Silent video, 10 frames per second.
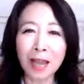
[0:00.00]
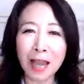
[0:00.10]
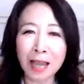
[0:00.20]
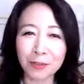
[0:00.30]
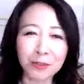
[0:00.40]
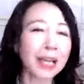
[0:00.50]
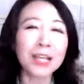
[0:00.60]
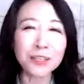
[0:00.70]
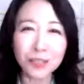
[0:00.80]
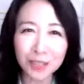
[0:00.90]
あの、
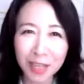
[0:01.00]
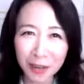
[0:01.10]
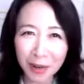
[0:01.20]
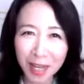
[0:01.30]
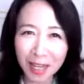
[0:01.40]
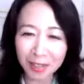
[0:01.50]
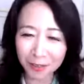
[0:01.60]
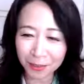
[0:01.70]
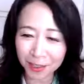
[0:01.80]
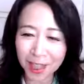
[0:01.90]
体重計を測
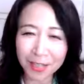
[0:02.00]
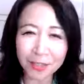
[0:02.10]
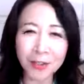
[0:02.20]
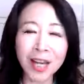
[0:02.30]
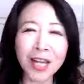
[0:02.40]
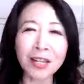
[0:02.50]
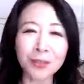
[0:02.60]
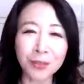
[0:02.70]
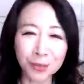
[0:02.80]
る、体重を測ること